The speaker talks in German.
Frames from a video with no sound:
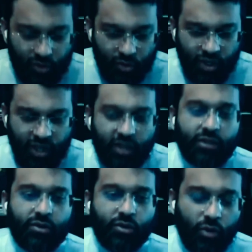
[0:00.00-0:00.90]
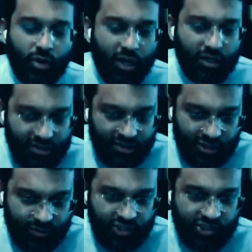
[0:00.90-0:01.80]
ist genug für den Muslim zu
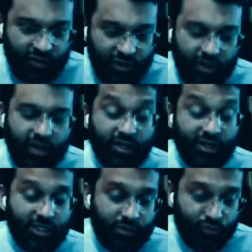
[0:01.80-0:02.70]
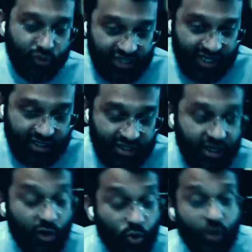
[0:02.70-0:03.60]
wissen, dass der Koran die Rede Allahs
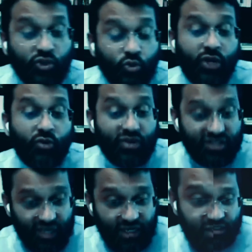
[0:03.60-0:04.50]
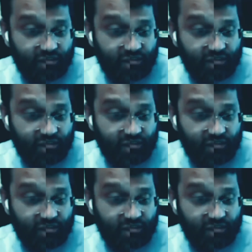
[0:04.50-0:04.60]
ist, die beschützt